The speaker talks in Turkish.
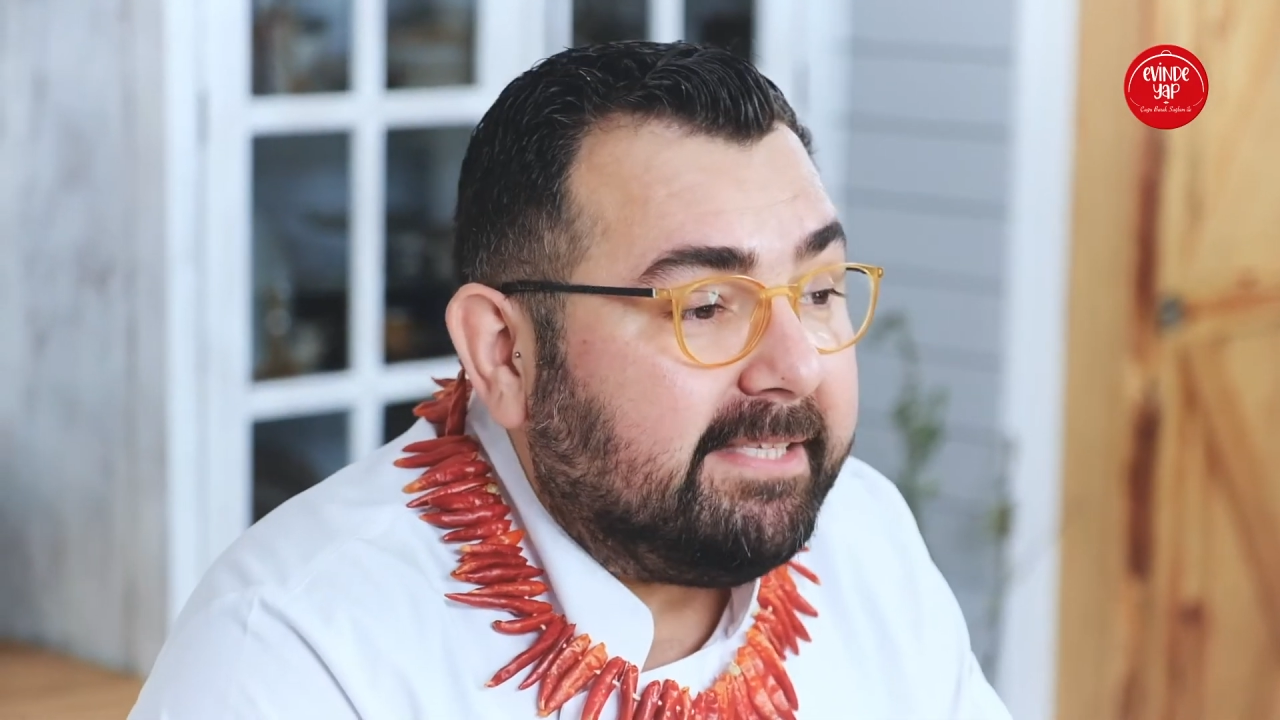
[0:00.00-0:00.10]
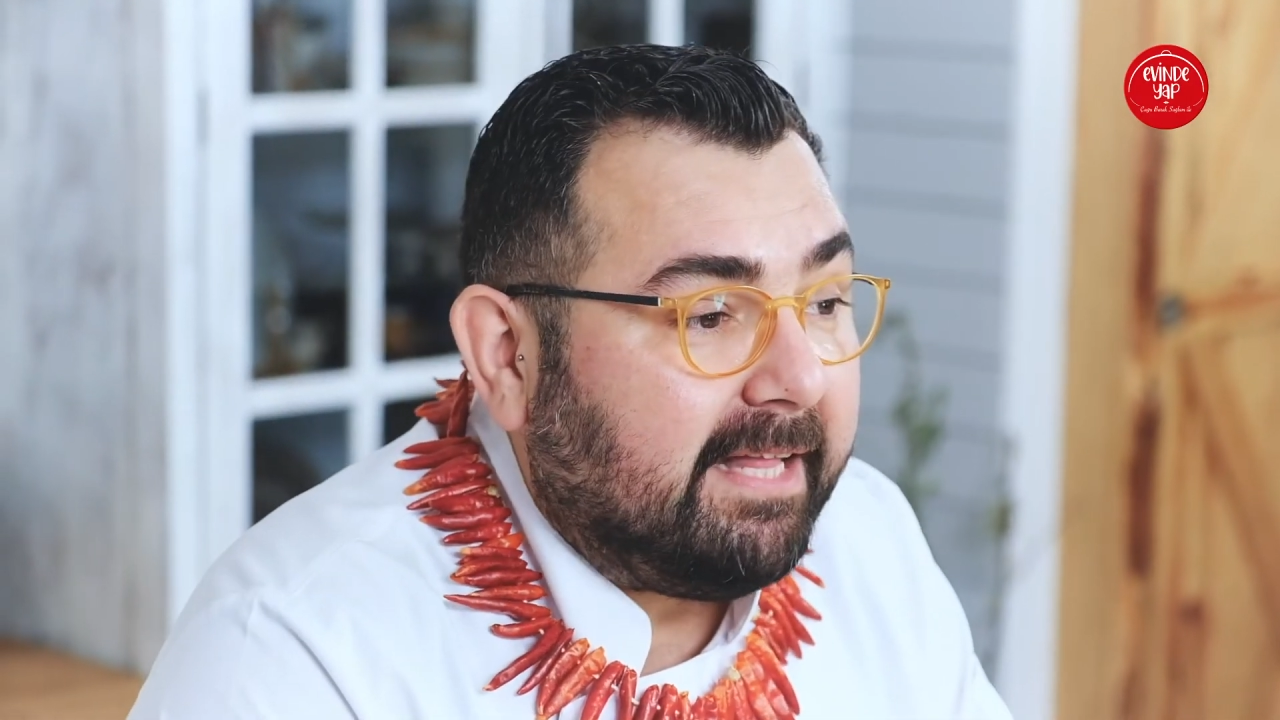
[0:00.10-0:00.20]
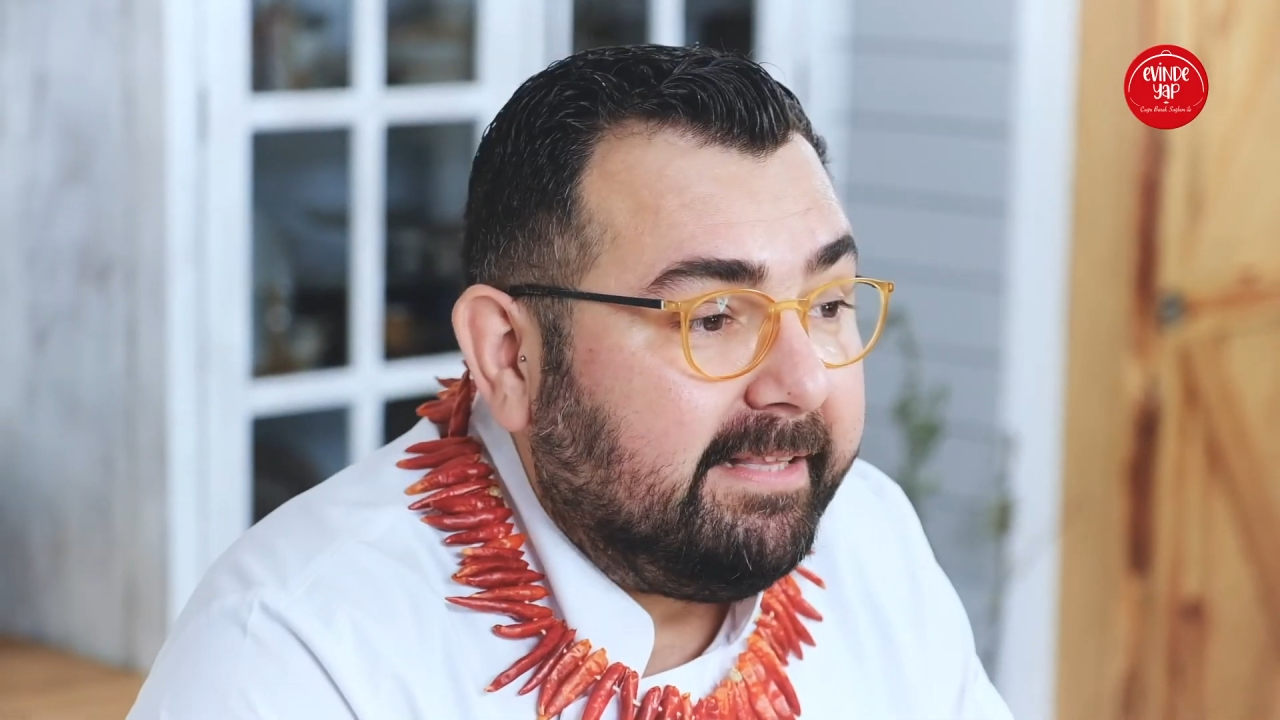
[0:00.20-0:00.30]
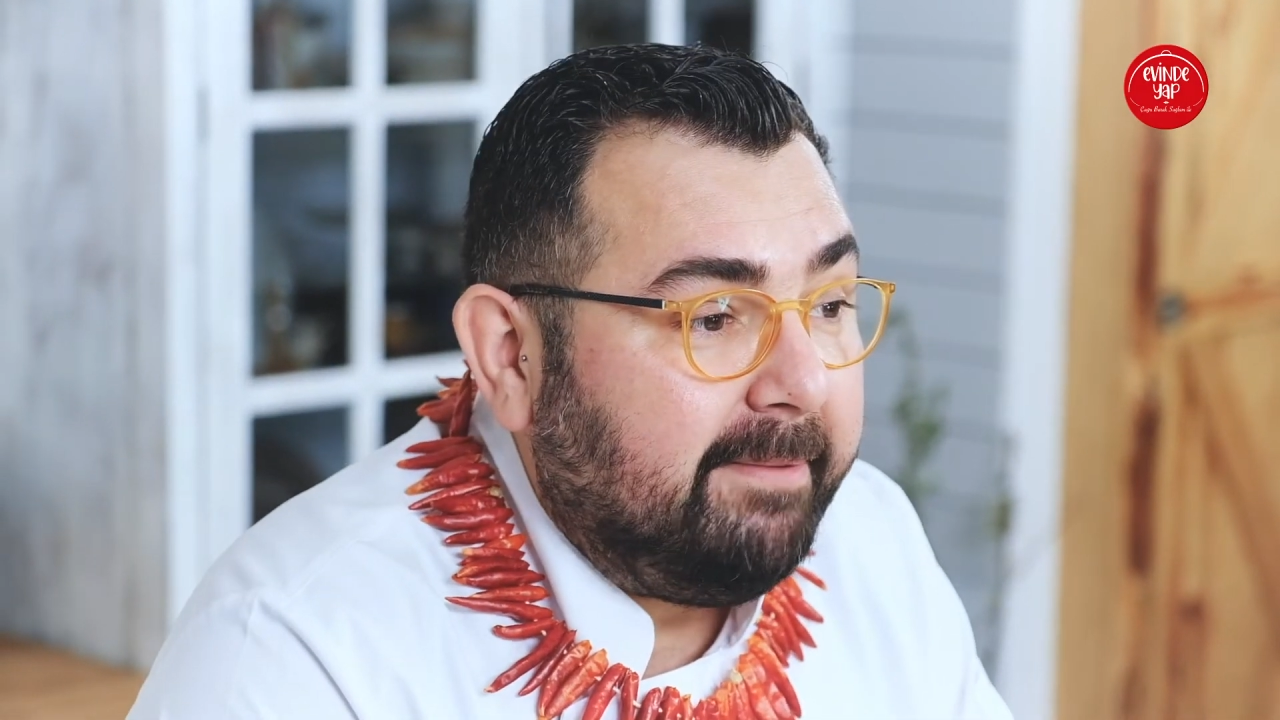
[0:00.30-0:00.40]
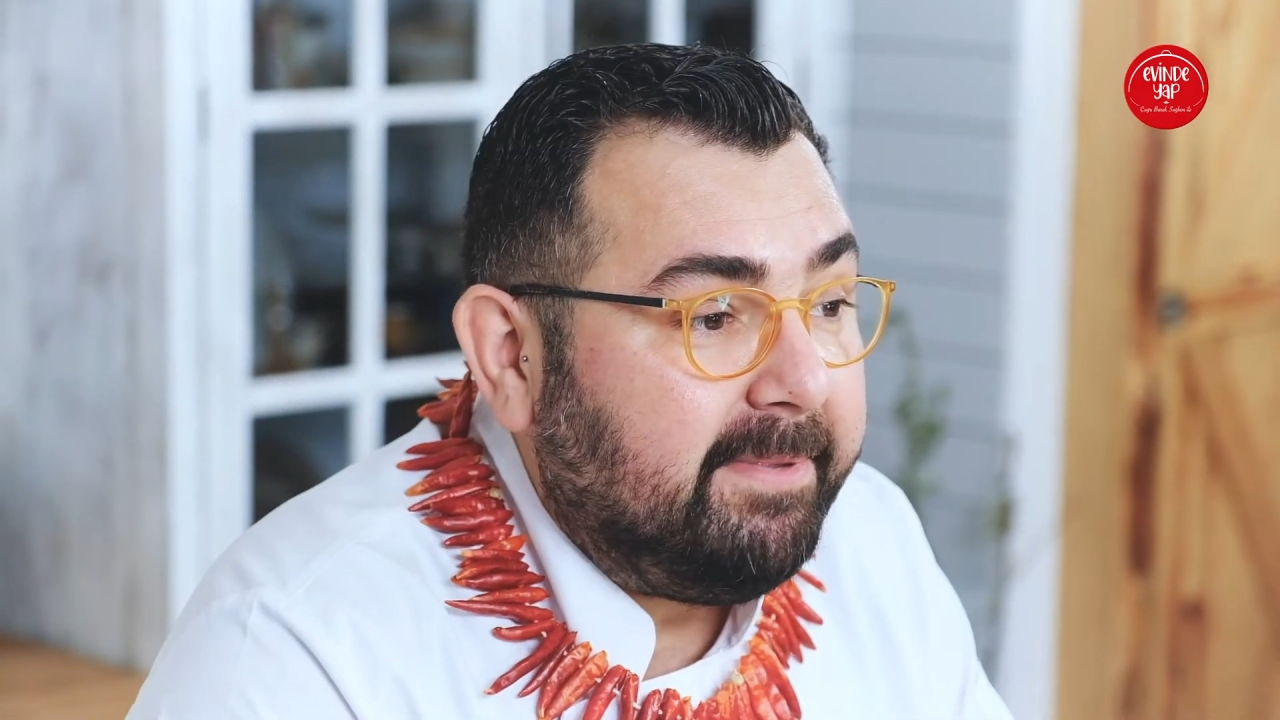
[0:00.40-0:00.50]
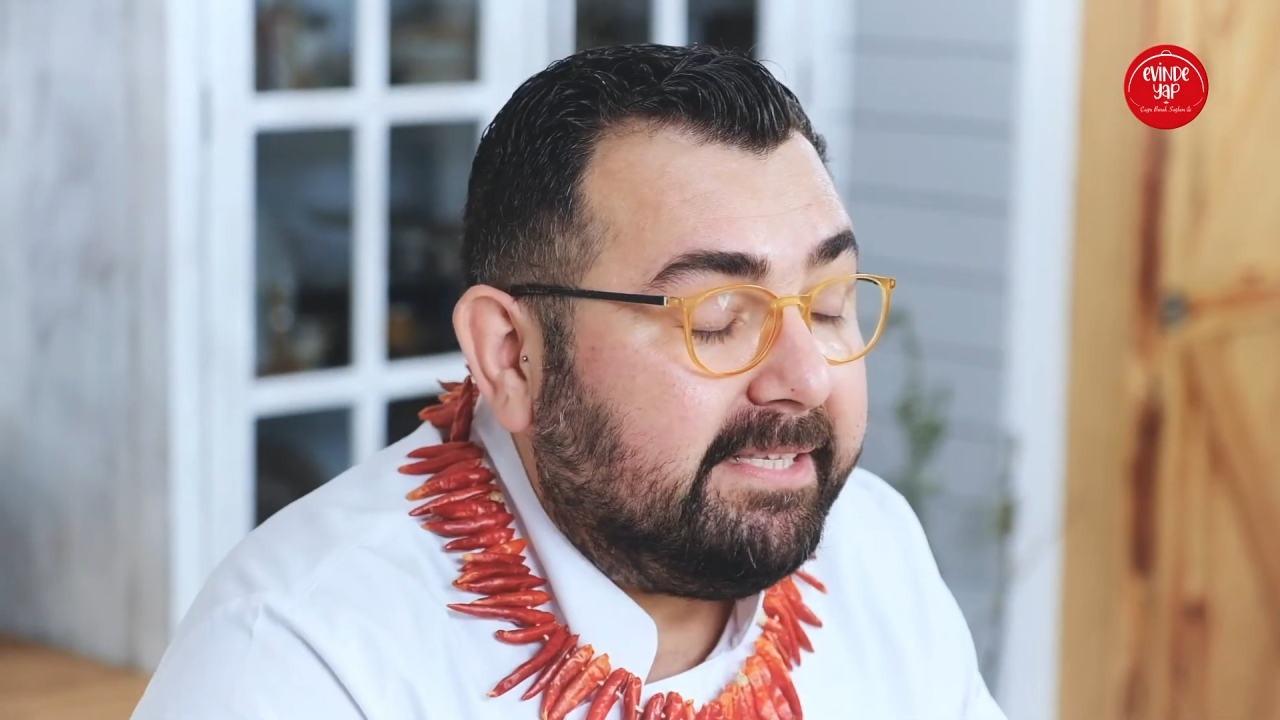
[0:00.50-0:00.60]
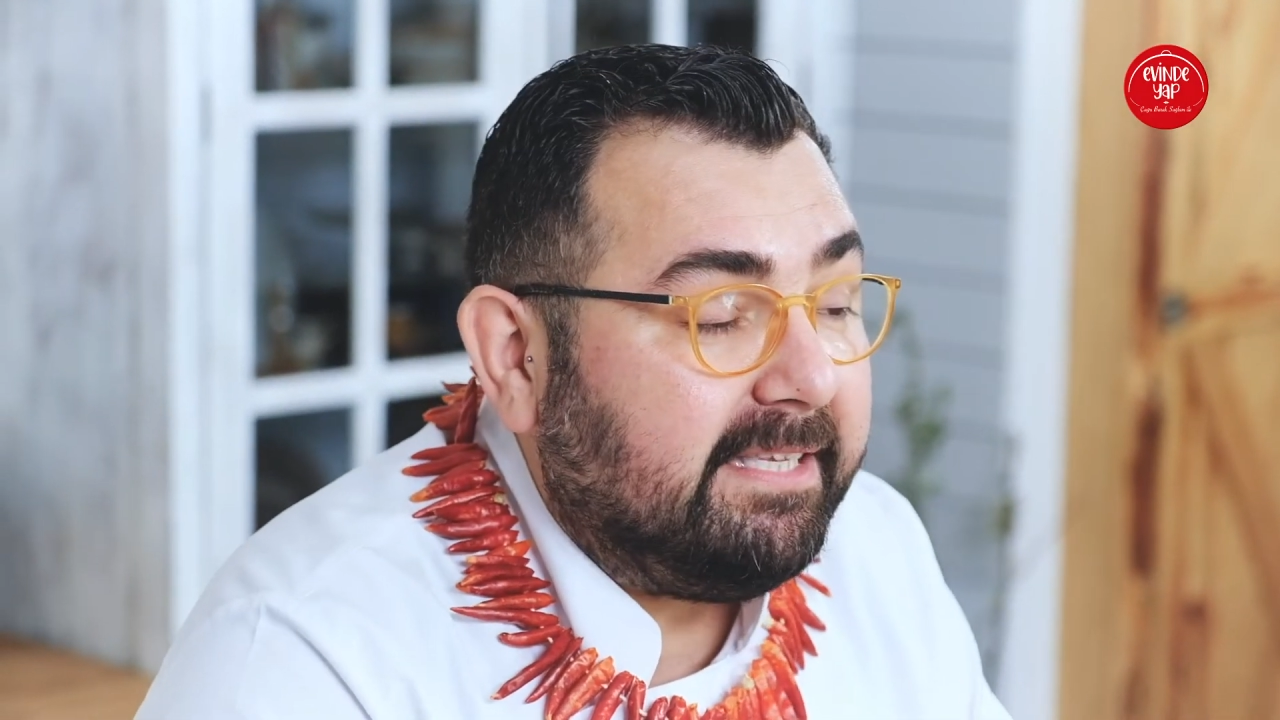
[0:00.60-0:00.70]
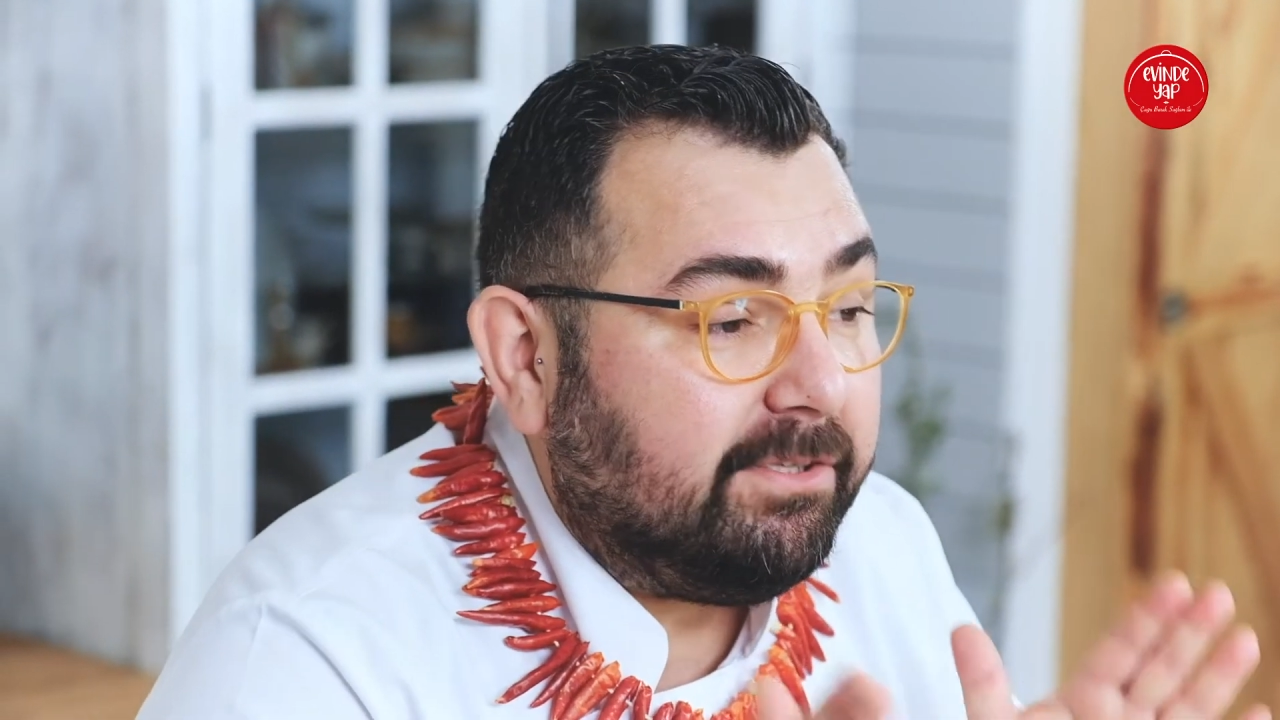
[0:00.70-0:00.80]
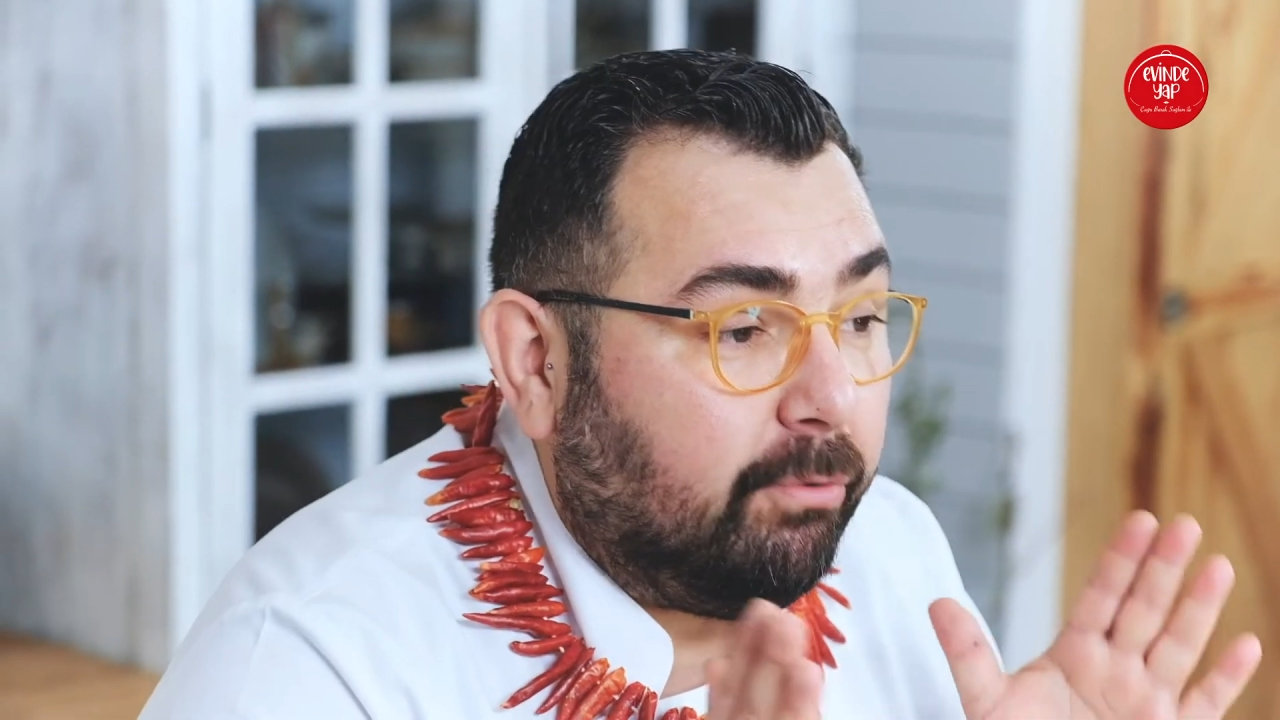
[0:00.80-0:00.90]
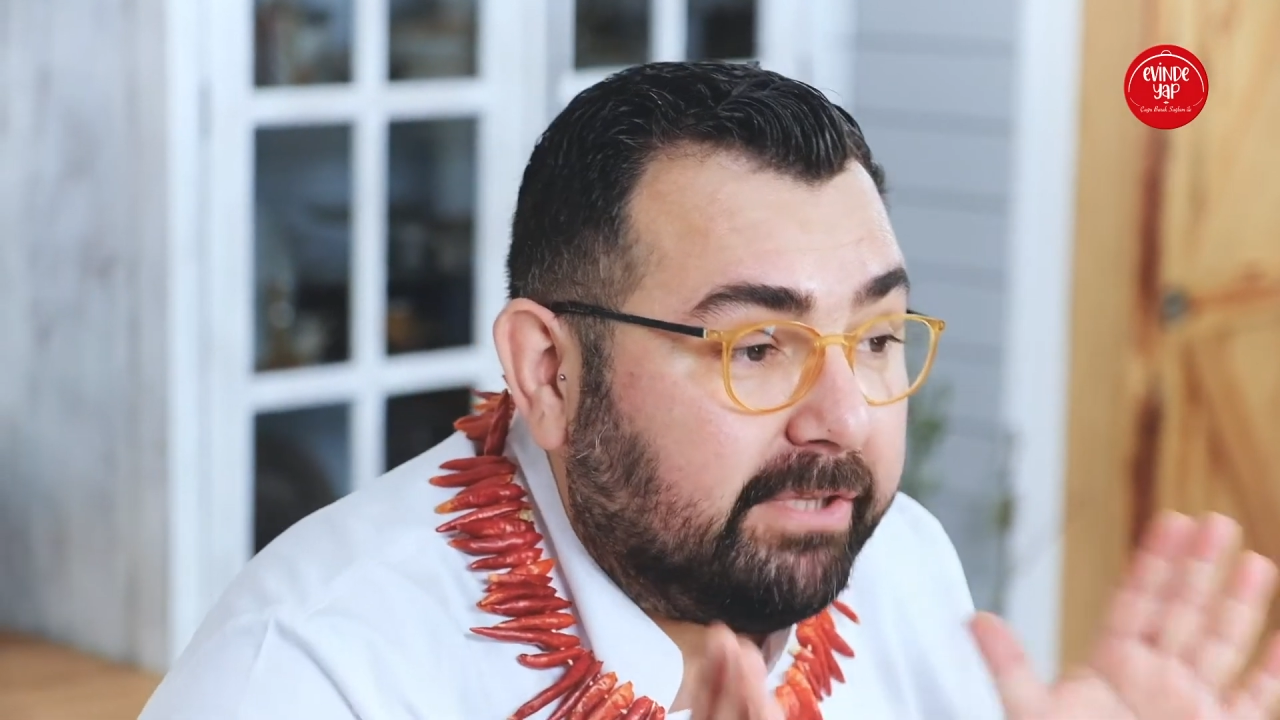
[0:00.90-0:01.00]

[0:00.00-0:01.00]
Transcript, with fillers: saklayabilirsiniz.